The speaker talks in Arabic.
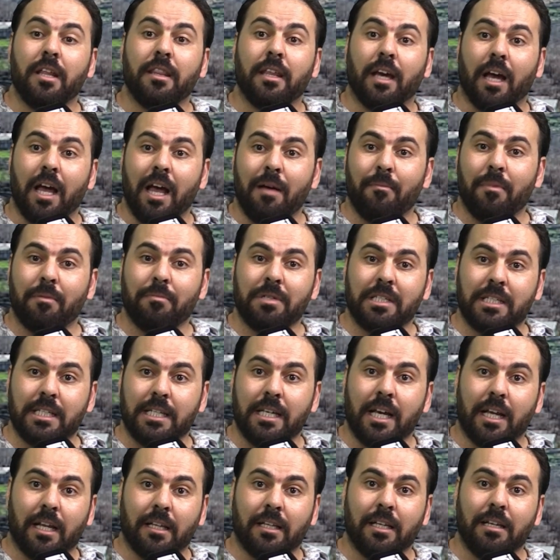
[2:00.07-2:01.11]
الذي قام
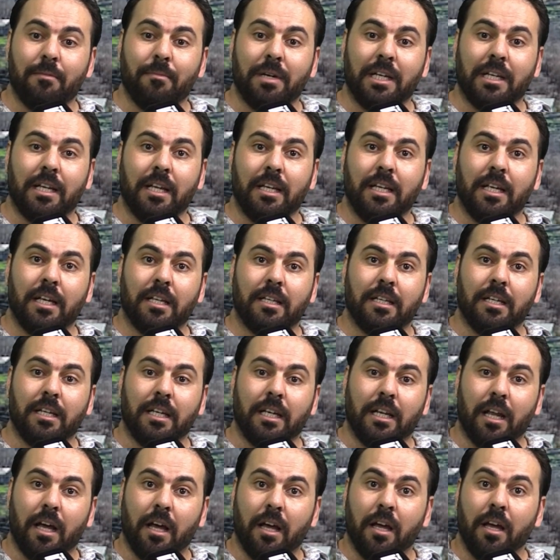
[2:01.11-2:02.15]
بزياره ميدانيه
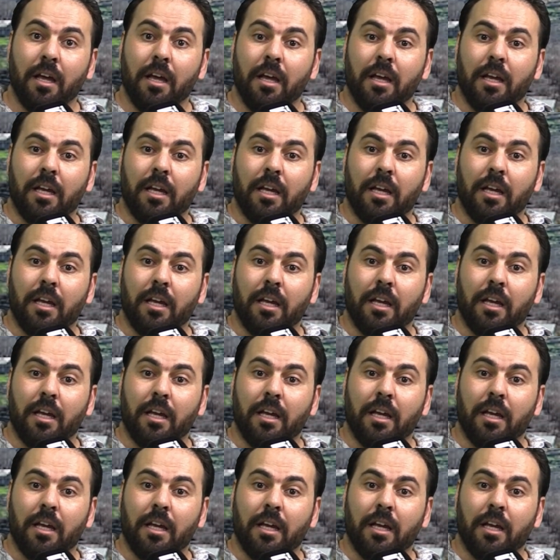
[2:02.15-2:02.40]
الى